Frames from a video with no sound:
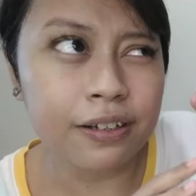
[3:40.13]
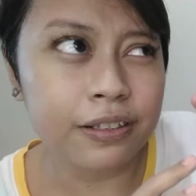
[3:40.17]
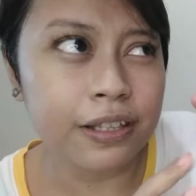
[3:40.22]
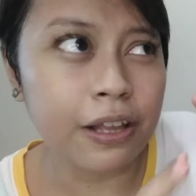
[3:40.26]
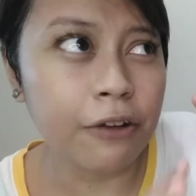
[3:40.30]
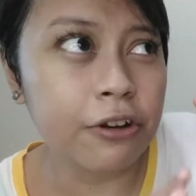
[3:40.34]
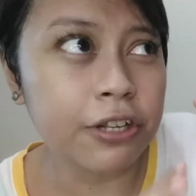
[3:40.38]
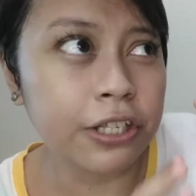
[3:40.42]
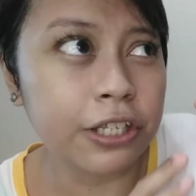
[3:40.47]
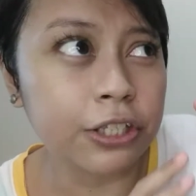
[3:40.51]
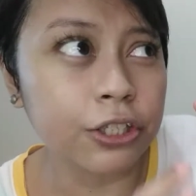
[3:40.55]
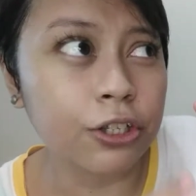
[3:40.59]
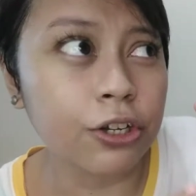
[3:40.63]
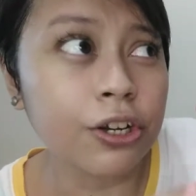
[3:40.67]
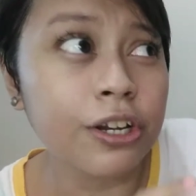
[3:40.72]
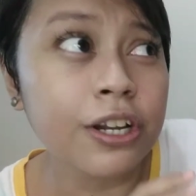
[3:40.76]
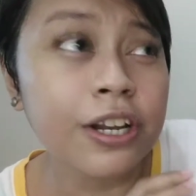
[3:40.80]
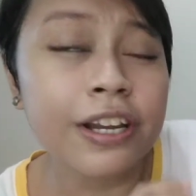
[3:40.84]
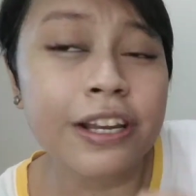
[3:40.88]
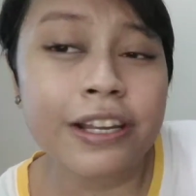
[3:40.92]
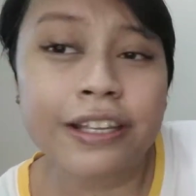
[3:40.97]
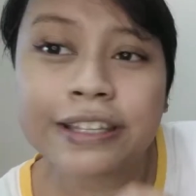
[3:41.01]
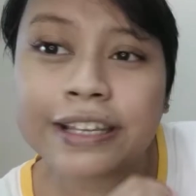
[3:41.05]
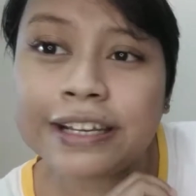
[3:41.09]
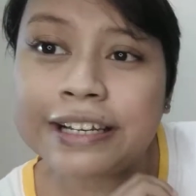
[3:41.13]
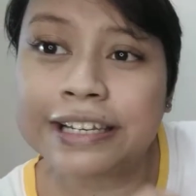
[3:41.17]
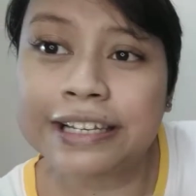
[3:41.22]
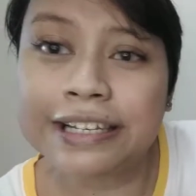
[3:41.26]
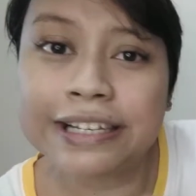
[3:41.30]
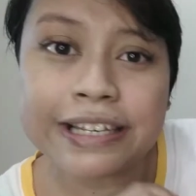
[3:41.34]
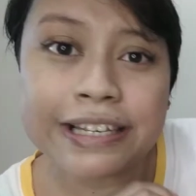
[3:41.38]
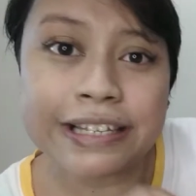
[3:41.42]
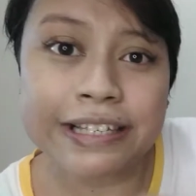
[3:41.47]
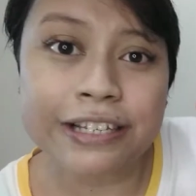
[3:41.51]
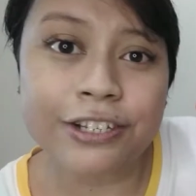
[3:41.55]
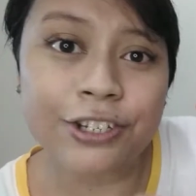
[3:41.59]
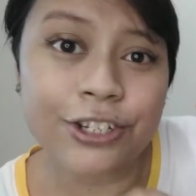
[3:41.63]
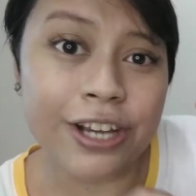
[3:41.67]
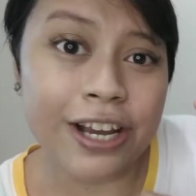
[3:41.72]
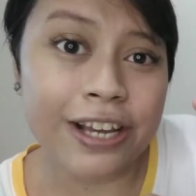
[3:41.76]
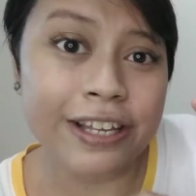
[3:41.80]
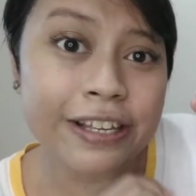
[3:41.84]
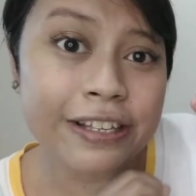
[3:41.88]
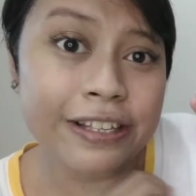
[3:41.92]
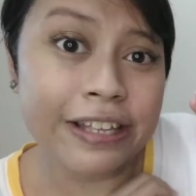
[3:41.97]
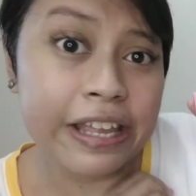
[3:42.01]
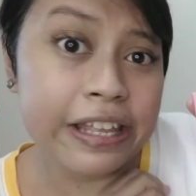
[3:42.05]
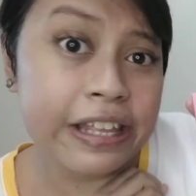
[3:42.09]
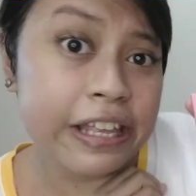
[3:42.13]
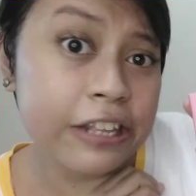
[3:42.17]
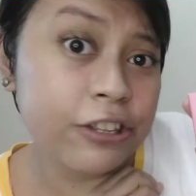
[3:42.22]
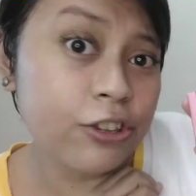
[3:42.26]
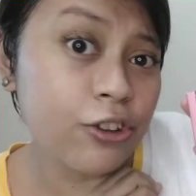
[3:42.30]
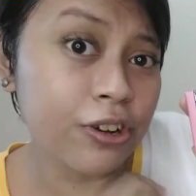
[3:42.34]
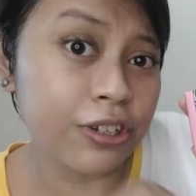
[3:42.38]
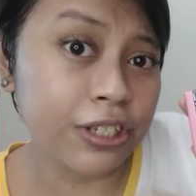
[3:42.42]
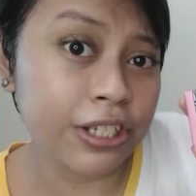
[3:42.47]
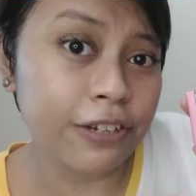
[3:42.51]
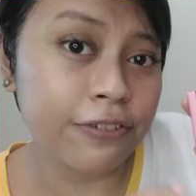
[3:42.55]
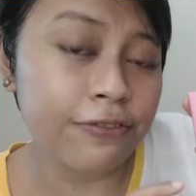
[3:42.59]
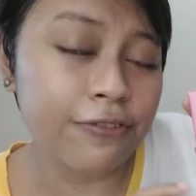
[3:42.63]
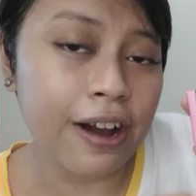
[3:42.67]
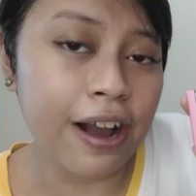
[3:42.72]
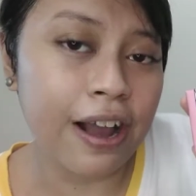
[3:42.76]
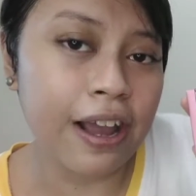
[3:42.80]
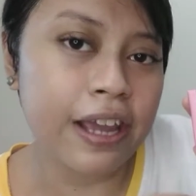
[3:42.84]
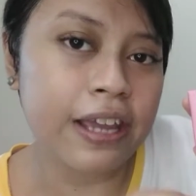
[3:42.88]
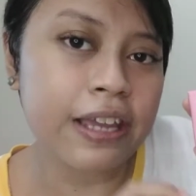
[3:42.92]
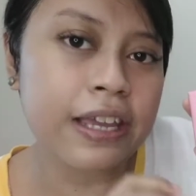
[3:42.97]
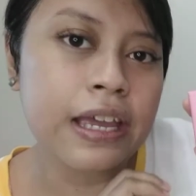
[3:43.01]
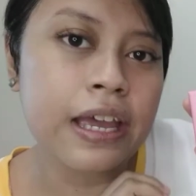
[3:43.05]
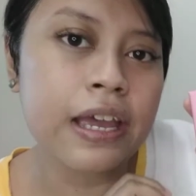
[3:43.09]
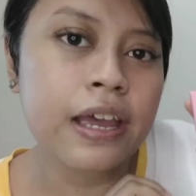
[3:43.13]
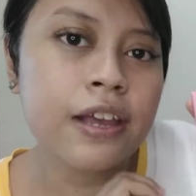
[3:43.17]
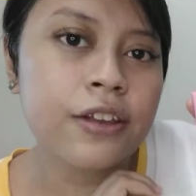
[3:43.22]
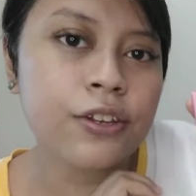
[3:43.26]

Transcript: tawag dito, Naglilinis siya, nade-detoxify.